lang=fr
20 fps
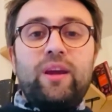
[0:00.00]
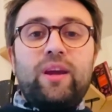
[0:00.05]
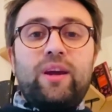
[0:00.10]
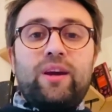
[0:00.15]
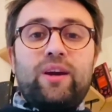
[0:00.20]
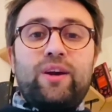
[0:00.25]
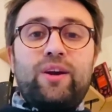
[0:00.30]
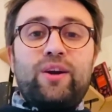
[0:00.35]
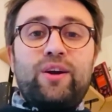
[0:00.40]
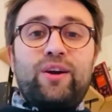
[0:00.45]

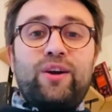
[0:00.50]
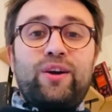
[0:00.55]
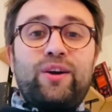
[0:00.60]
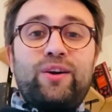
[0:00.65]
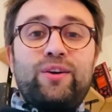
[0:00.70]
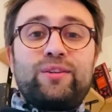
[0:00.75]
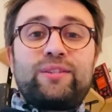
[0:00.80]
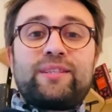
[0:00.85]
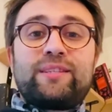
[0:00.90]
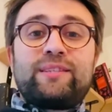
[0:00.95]

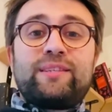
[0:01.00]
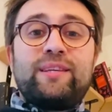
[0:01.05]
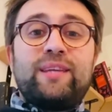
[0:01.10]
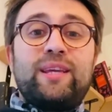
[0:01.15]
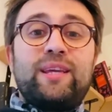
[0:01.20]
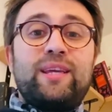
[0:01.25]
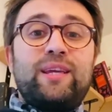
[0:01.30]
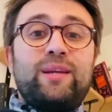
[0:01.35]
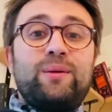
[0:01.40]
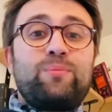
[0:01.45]
Euh,
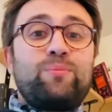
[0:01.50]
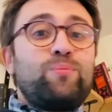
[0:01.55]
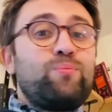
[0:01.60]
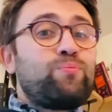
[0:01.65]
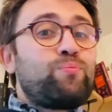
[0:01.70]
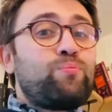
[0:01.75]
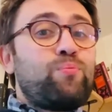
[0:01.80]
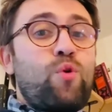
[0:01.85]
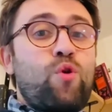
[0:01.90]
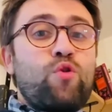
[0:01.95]
c'est
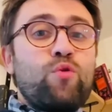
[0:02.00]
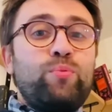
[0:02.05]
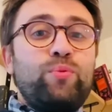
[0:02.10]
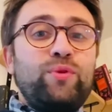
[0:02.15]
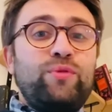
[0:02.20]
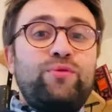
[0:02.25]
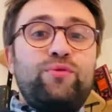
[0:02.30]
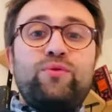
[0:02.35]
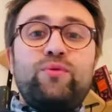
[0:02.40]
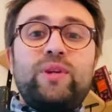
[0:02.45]
beaucoup plus
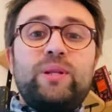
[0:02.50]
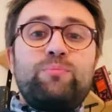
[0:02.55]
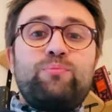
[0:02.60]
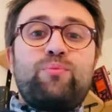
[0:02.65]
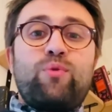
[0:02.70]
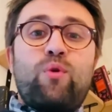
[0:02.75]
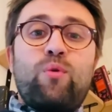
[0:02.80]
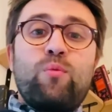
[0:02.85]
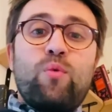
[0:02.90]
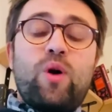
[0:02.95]
fluide
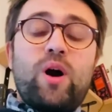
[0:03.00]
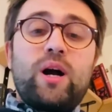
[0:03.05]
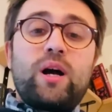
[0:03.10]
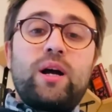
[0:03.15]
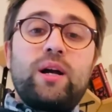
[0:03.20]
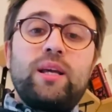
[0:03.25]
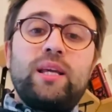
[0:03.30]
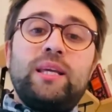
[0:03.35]
pour moi.